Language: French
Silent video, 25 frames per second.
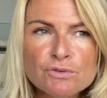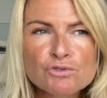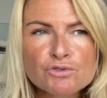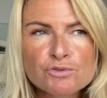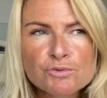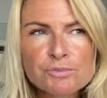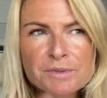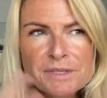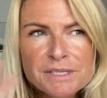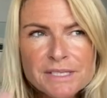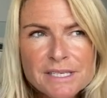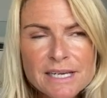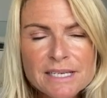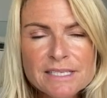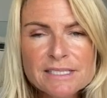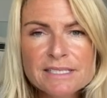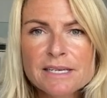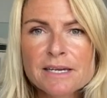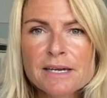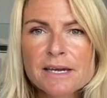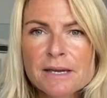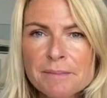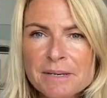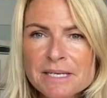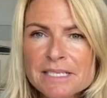Jupiter c'est
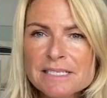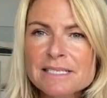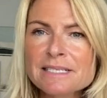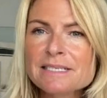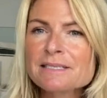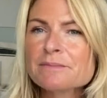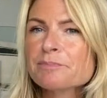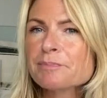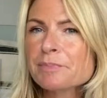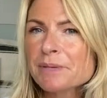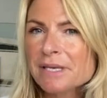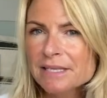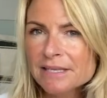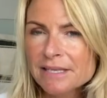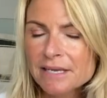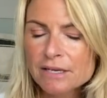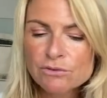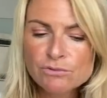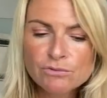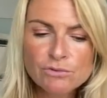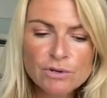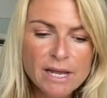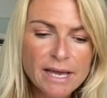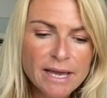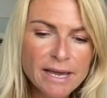quand même assez
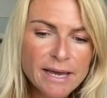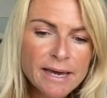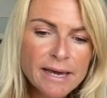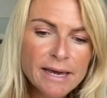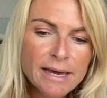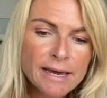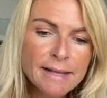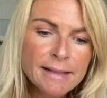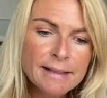spectaculaire.